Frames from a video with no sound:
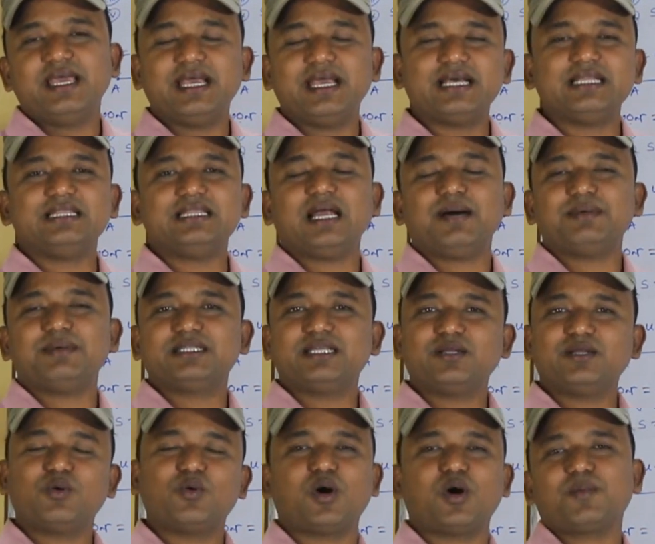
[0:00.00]
এক্ষেত্রে
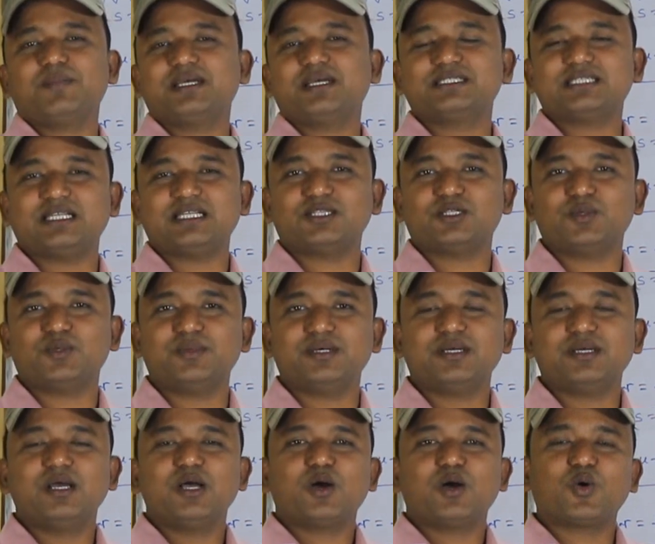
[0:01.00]
আমাদের গড়বেগ জানতে হবে
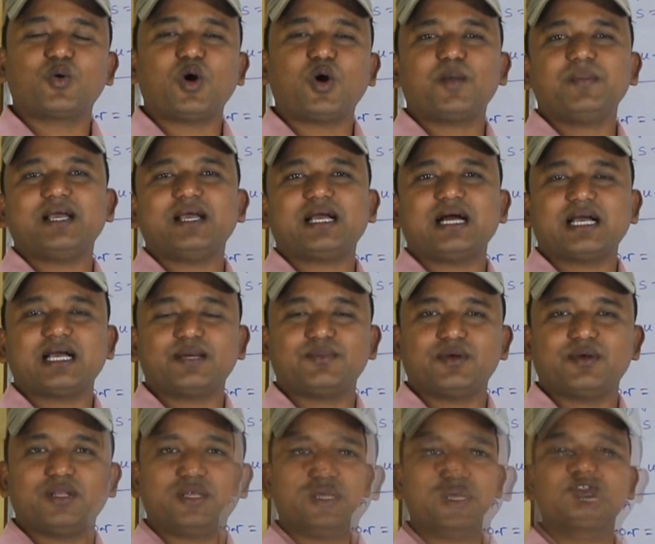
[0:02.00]
গর্বেগ কাকে
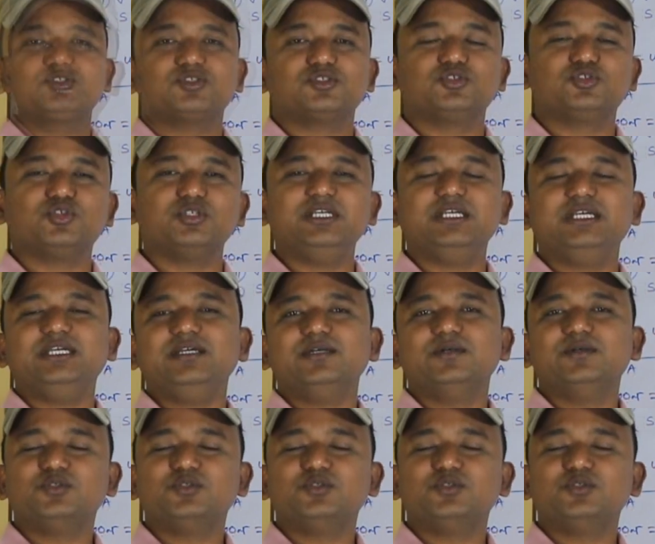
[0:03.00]
বলে যদি